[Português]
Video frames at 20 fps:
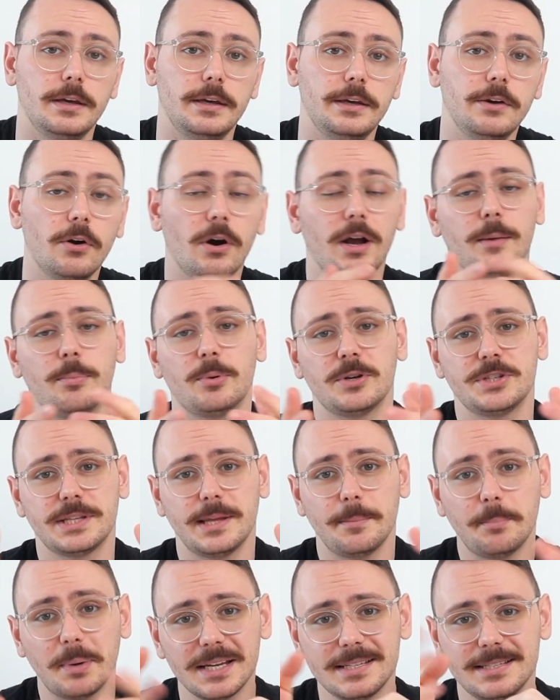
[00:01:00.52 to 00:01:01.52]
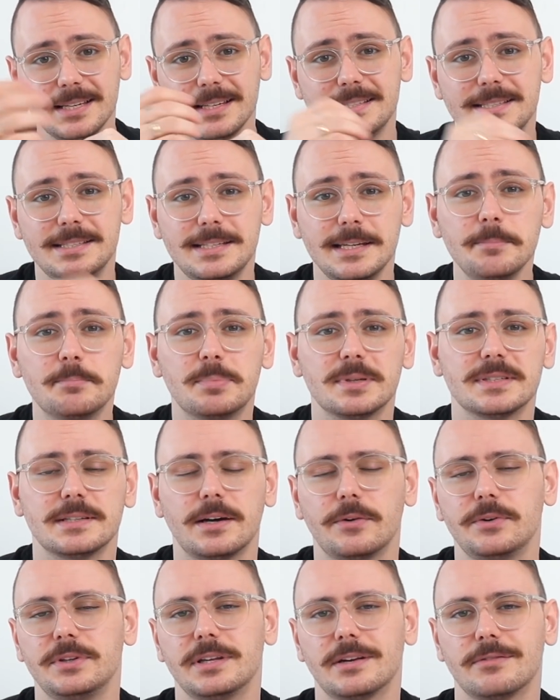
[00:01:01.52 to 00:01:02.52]
E olha, pode até parecer simples
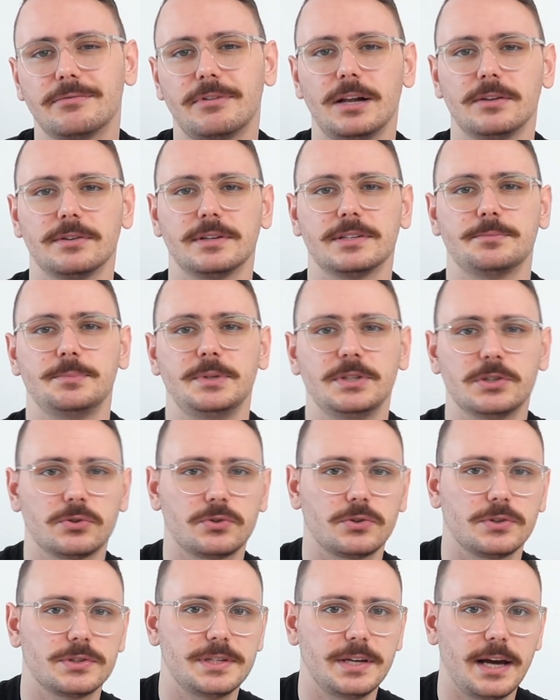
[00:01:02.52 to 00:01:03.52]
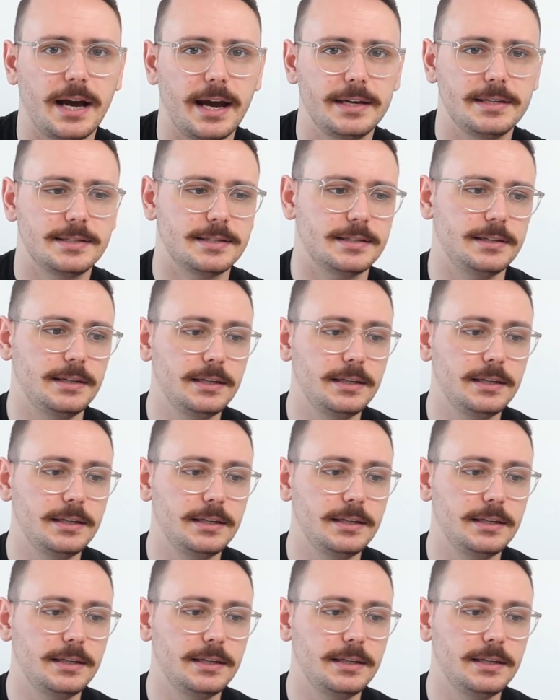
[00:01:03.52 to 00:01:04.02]
dar um intervalo nas mídias sociais